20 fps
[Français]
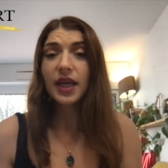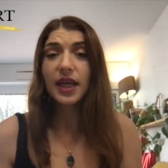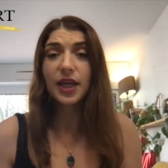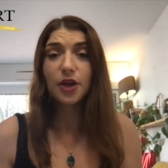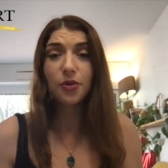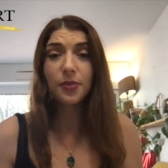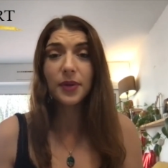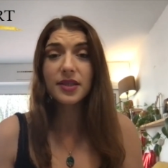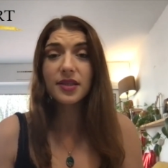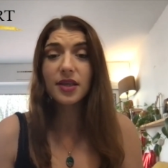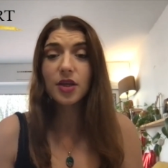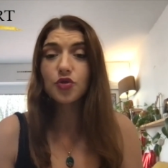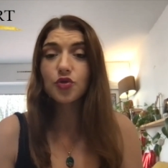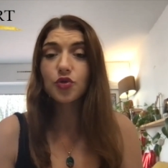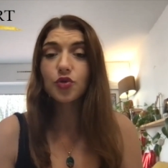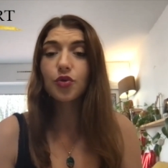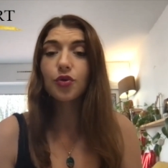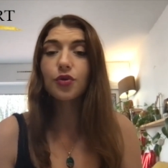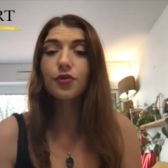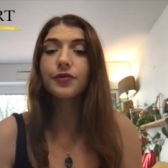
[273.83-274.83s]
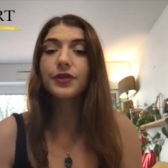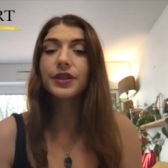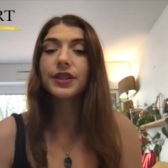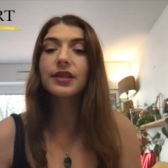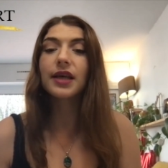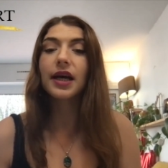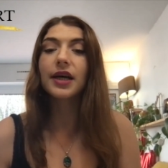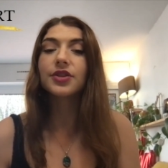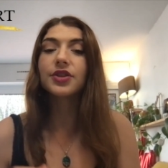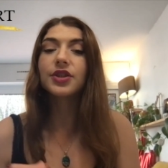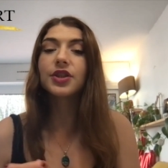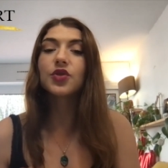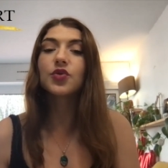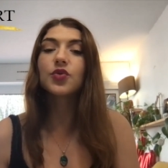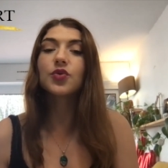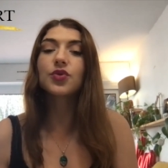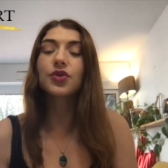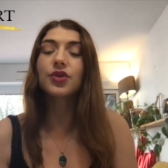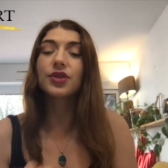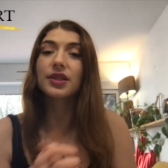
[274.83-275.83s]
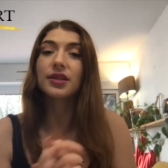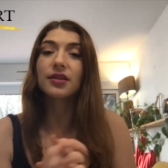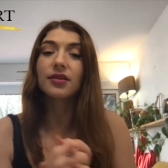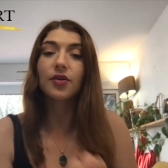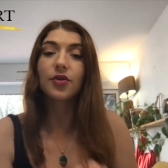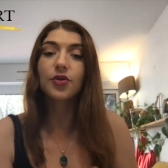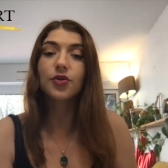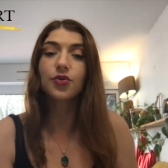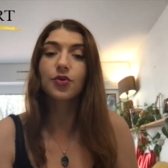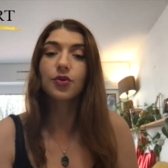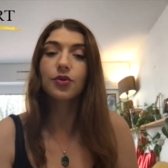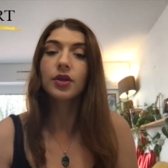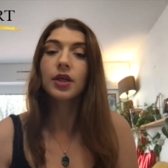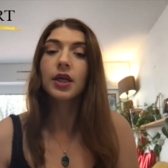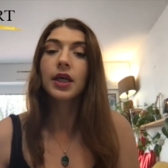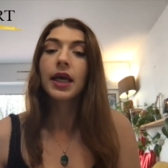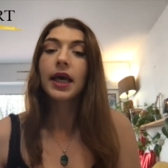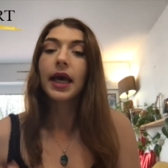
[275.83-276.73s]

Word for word: et le massage du dos vise à dissoudre ces tensions,